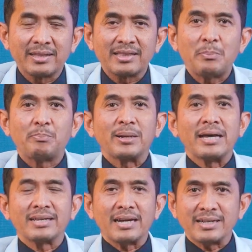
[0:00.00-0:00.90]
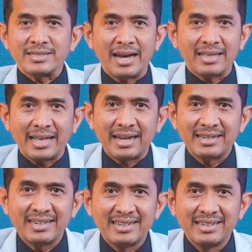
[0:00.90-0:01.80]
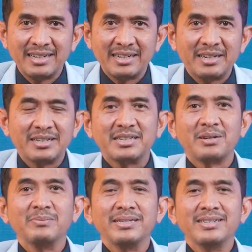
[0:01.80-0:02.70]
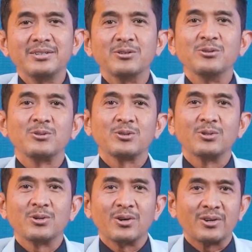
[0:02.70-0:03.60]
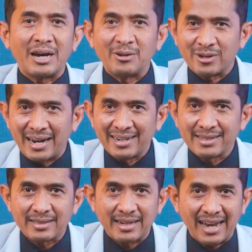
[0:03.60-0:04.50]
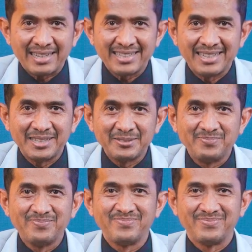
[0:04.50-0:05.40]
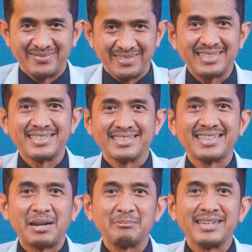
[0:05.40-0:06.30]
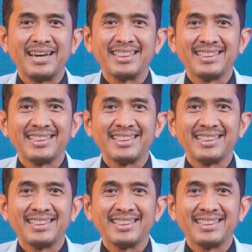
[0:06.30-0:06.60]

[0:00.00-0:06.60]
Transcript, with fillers: Tetap perhatikan kesehatan demi untuk orang-orang terkasih. Salam sehat.